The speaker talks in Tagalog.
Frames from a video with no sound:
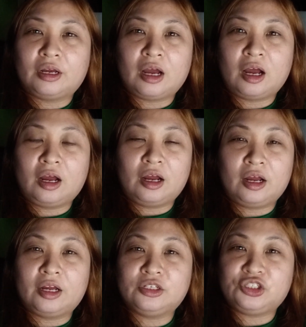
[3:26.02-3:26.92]

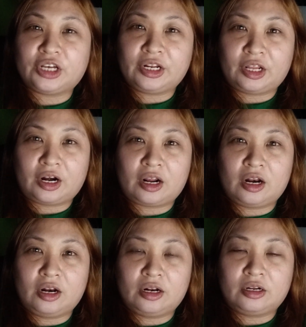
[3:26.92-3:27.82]
uh, general,
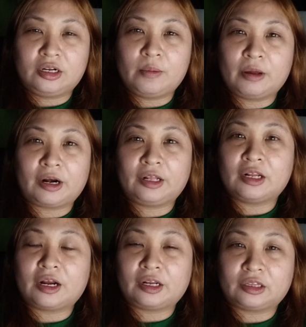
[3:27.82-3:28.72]
di ba,
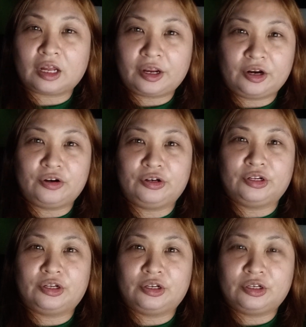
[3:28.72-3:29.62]

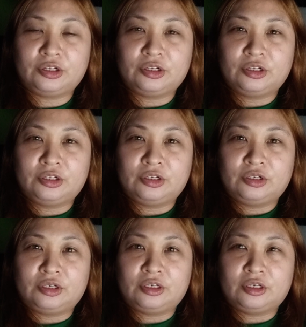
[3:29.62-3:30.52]
na-retired
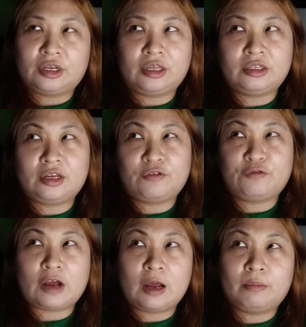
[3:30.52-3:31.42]
I think
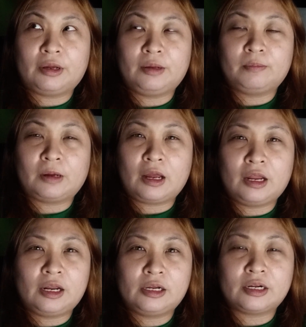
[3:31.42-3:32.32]
Fama yung
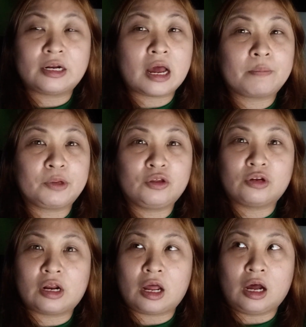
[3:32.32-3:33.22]
pangalan. Hanapin nyo
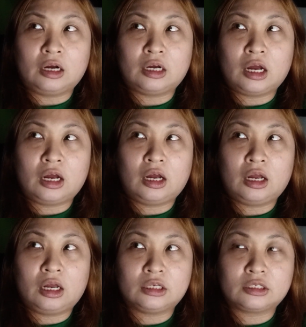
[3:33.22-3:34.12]
na lang
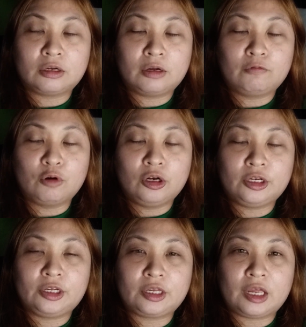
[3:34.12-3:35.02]
uh, sa wall
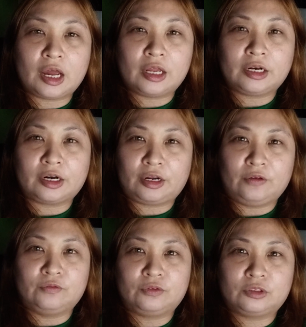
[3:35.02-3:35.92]
ni Keanu
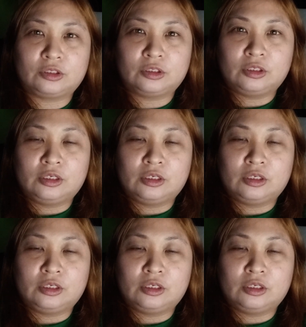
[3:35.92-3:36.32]
Reeves.